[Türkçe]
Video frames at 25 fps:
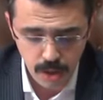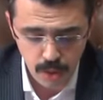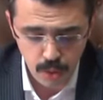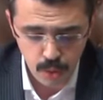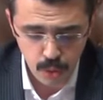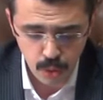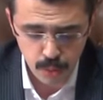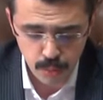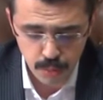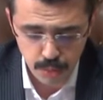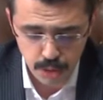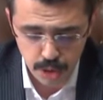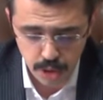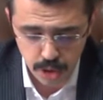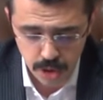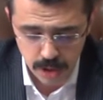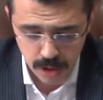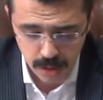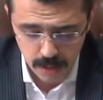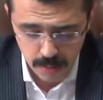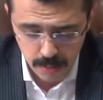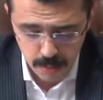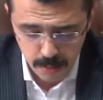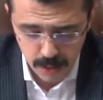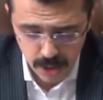Olmuş
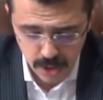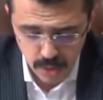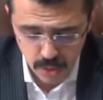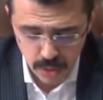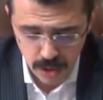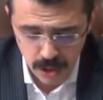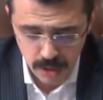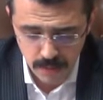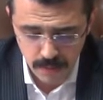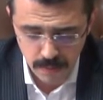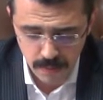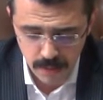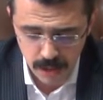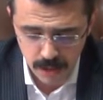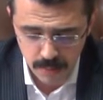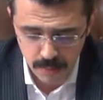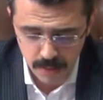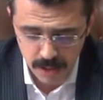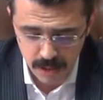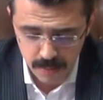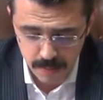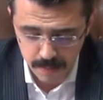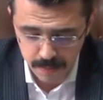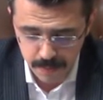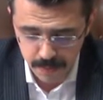işte. Pazularım var
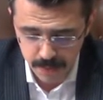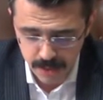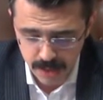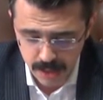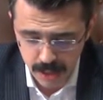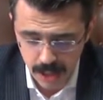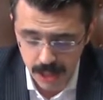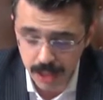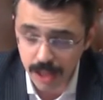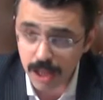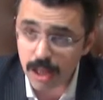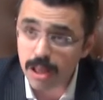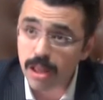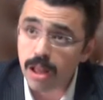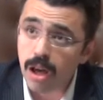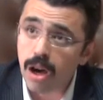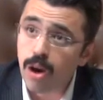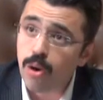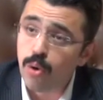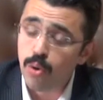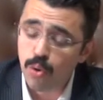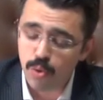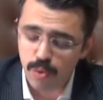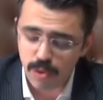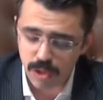benim. Senden
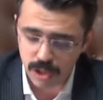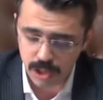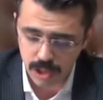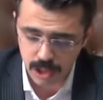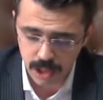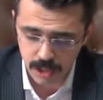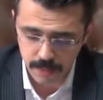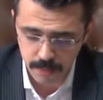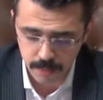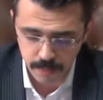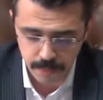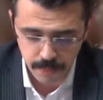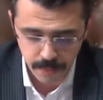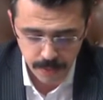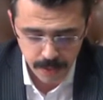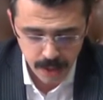daha kuvvetliyim.